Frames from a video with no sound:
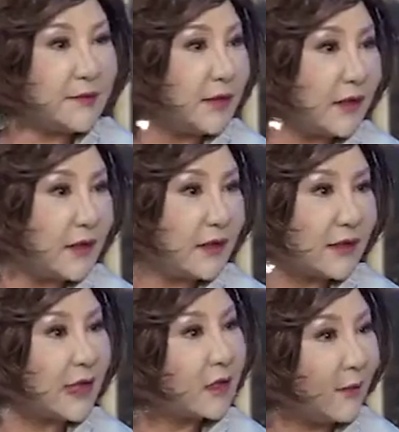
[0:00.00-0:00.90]
GDP 呢
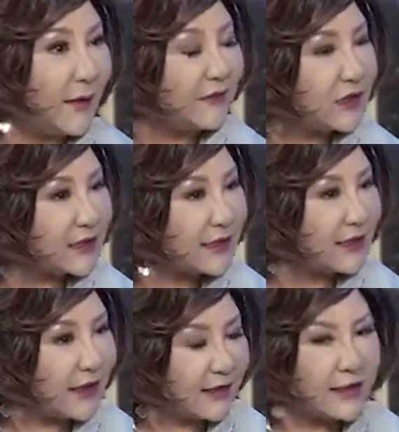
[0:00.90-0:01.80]
达到百分之四
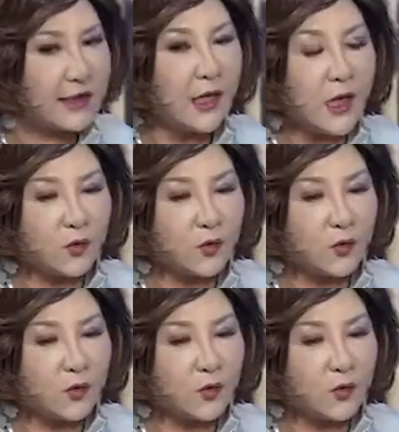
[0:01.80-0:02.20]
点一，